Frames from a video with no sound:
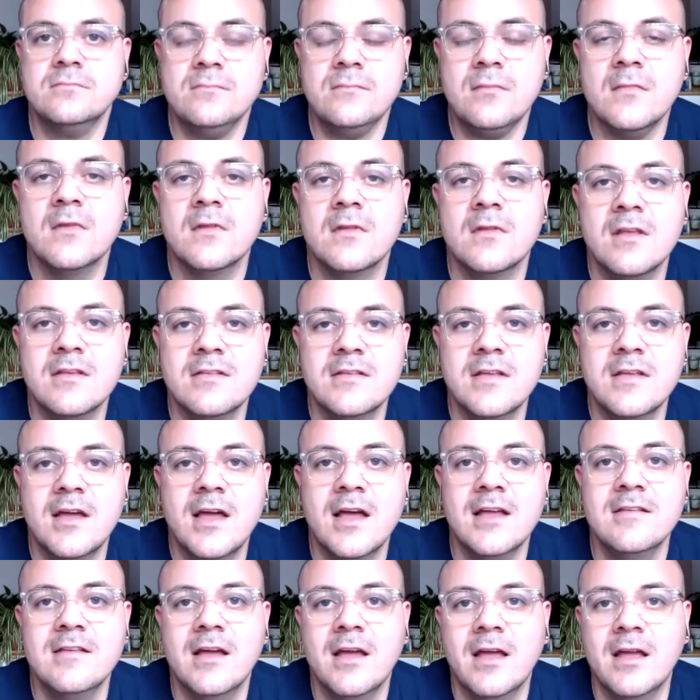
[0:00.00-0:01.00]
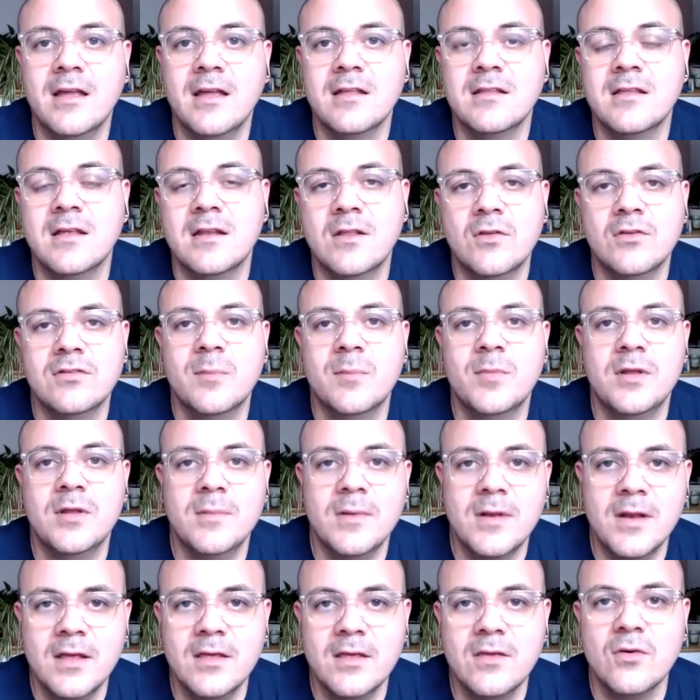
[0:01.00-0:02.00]
mm, desde casa, que hayan tenido este
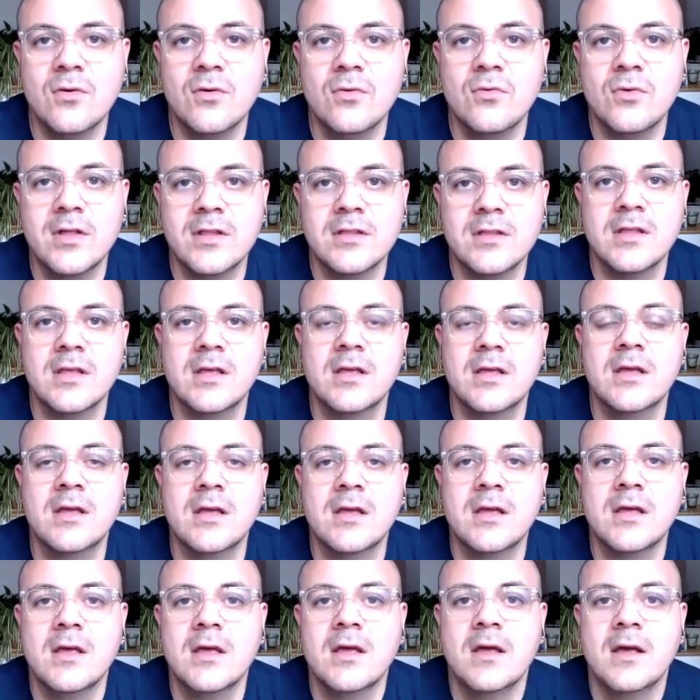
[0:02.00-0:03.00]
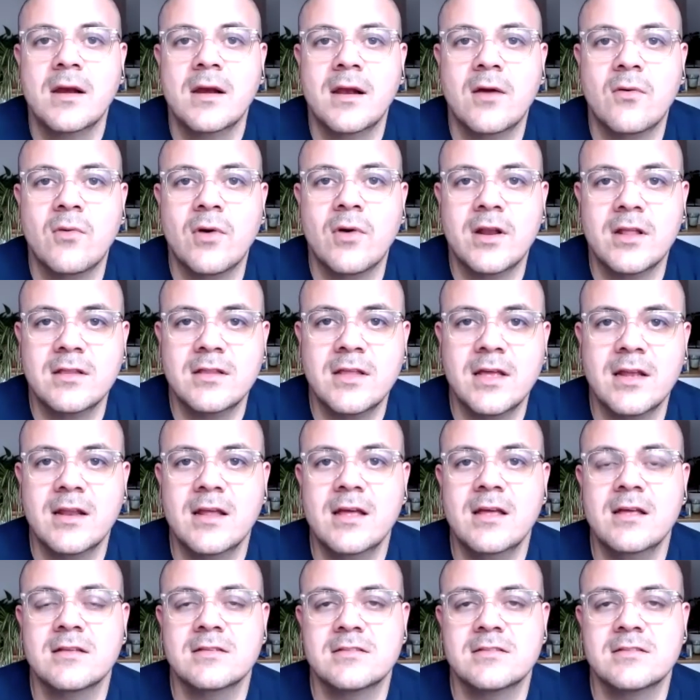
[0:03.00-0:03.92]
privilegio durante la cuarentena,